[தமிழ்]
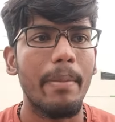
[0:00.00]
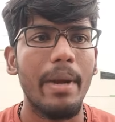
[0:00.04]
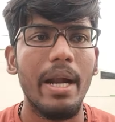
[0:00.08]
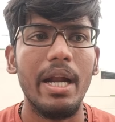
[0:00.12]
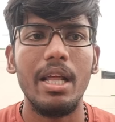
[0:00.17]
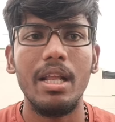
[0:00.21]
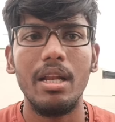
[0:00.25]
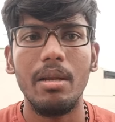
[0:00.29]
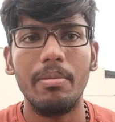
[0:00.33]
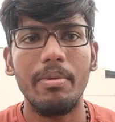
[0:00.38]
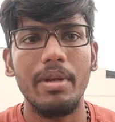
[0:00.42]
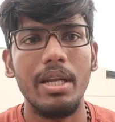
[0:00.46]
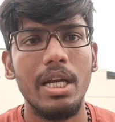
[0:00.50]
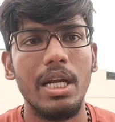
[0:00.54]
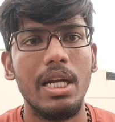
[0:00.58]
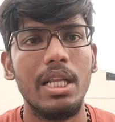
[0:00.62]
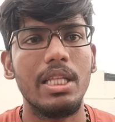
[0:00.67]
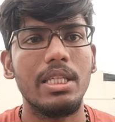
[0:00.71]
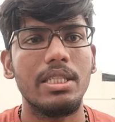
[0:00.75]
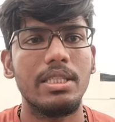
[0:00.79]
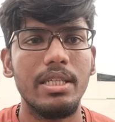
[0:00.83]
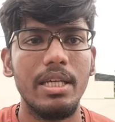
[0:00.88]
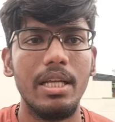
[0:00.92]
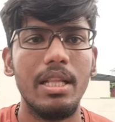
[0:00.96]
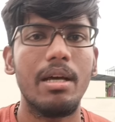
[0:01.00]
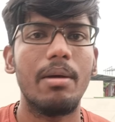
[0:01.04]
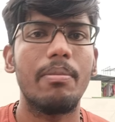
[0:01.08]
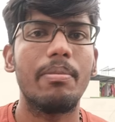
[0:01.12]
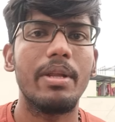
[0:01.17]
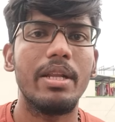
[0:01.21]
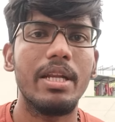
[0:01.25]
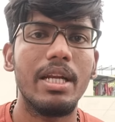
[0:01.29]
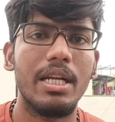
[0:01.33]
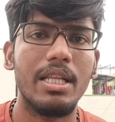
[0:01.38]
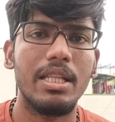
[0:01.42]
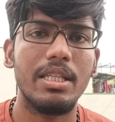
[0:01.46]
மேடையில் இப்படி நடந்துச்சு அது
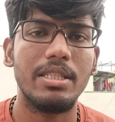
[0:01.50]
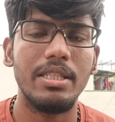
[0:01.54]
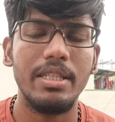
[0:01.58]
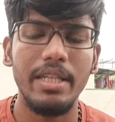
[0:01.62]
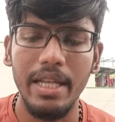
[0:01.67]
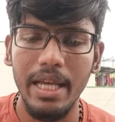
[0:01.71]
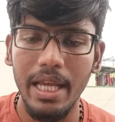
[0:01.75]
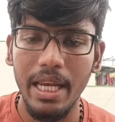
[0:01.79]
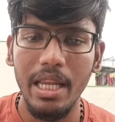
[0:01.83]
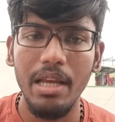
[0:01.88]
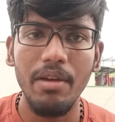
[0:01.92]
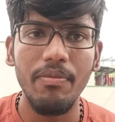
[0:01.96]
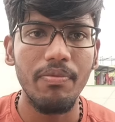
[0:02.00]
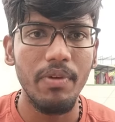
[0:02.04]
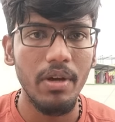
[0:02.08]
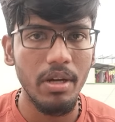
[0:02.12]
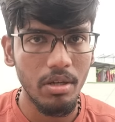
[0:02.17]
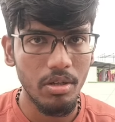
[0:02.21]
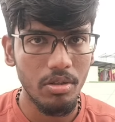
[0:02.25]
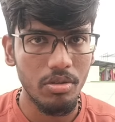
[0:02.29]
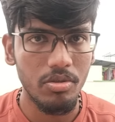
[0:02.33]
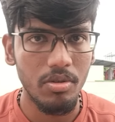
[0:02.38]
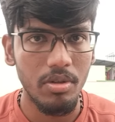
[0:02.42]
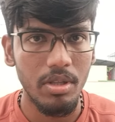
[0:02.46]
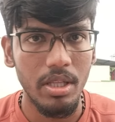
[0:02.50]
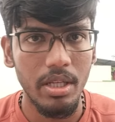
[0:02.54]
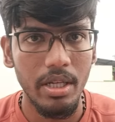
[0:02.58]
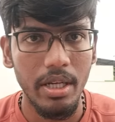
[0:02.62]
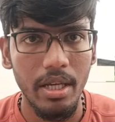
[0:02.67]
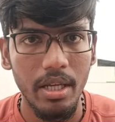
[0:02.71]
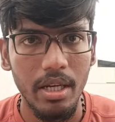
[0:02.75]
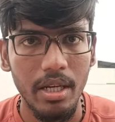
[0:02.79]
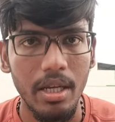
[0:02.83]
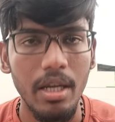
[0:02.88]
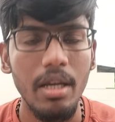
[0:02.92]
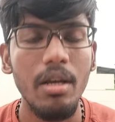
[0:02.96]
அப்படி நடந்துச்சு நிறைய ஃபேக் நியூஸ்
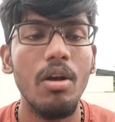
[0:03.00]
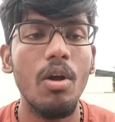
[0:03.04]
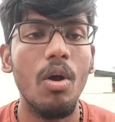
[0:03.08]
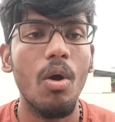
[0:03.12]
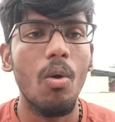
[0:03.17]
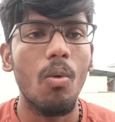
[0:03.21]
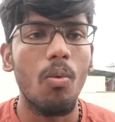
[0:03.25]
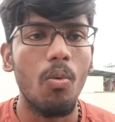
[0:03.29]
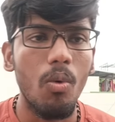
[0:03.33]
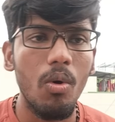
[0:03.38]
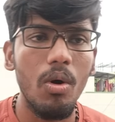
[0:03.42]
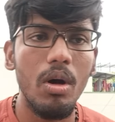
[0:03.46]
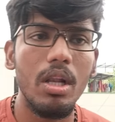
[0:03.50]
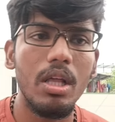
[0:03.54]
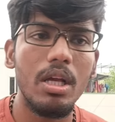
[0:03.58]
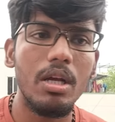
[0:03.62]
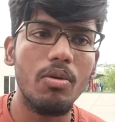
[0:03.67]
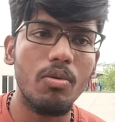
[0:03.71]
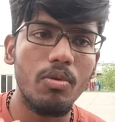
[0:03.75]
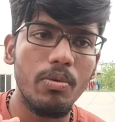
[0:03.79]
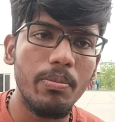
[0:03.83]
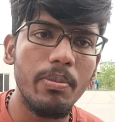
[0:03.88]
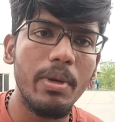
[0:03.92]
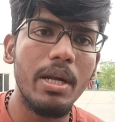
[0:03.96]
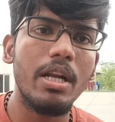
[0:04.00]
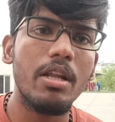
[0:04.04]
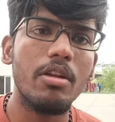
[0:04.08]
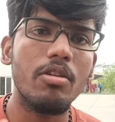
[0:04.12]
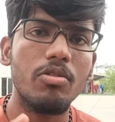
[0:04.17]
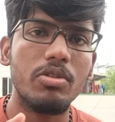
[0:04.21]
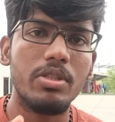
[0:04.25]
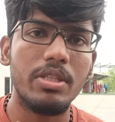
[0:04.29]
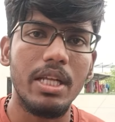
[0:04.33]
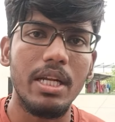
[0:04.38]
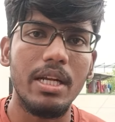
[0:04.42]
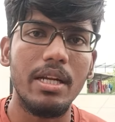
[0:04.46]
வந்துகிட்டே இருக்குது உங்களுக்கு உண்மையான
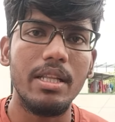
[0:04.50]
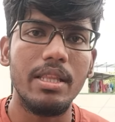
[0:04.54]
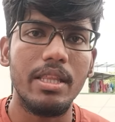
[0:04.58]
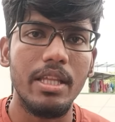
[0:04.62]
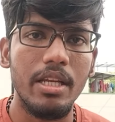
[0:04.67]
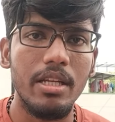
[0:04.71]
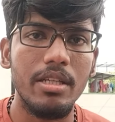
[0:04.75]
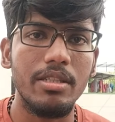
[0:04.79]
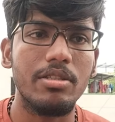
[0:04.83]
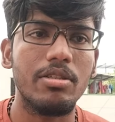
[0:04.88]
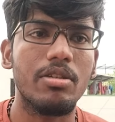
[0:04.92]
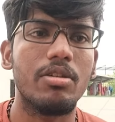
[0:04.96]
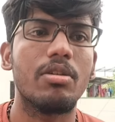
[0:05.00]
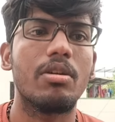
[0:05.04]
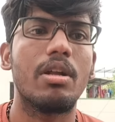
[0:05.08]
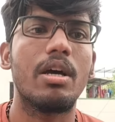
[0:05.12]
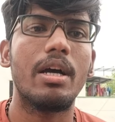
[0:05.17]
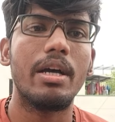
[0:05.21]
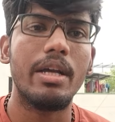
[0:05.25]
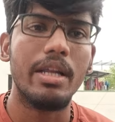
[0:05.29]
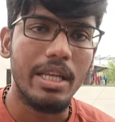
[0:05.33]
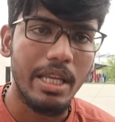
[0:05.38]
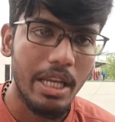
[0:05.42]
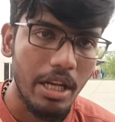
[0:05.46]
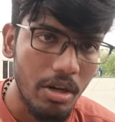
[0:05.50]
நியூஸ் என்னென்னு தெரிஞ்சுக்கணும்னா